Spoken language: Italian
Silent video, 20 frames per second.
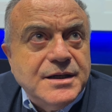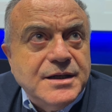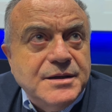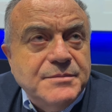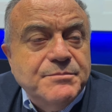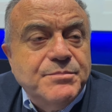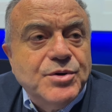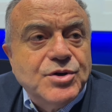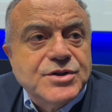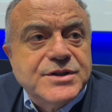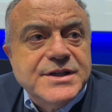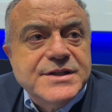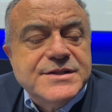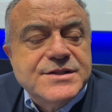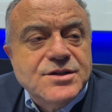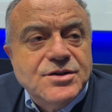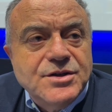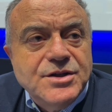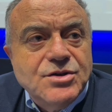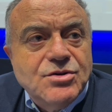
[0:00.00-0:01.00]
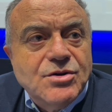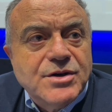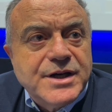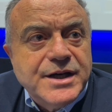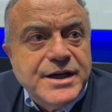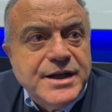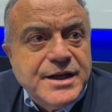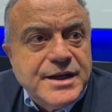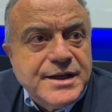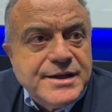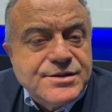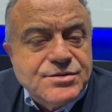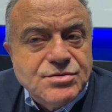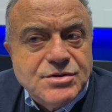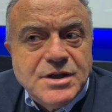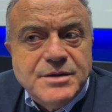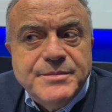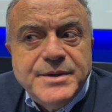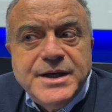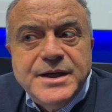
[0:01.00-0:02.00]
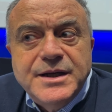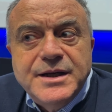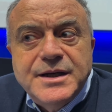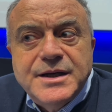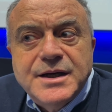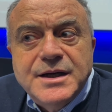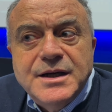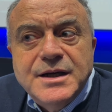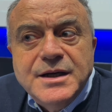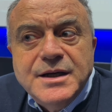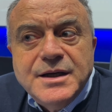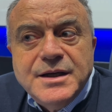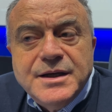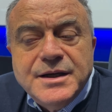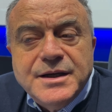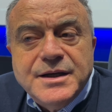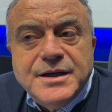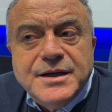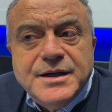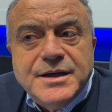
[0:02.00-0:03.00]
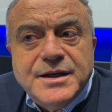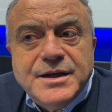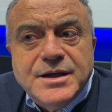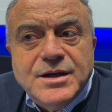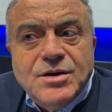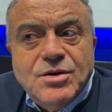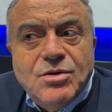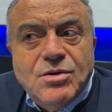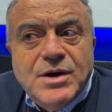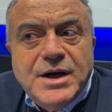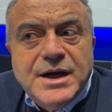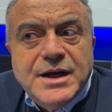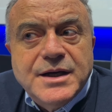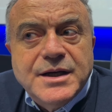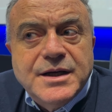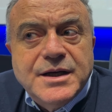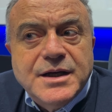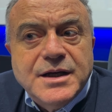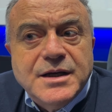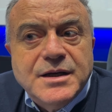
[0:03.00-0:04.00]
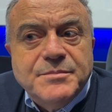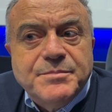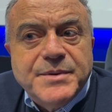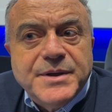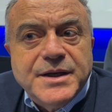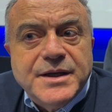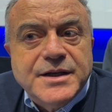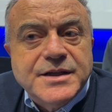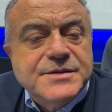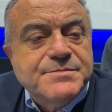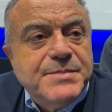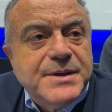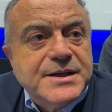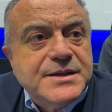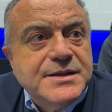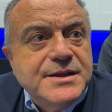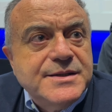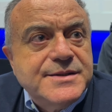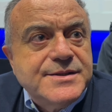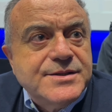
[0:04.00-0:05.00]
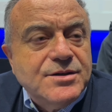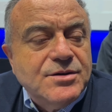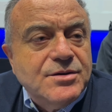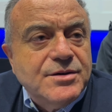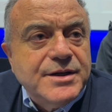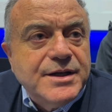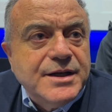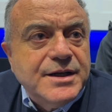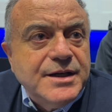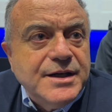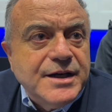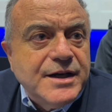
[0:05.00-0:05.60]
importazioni di cocaina dal Sud America eh, o anche per spartizione in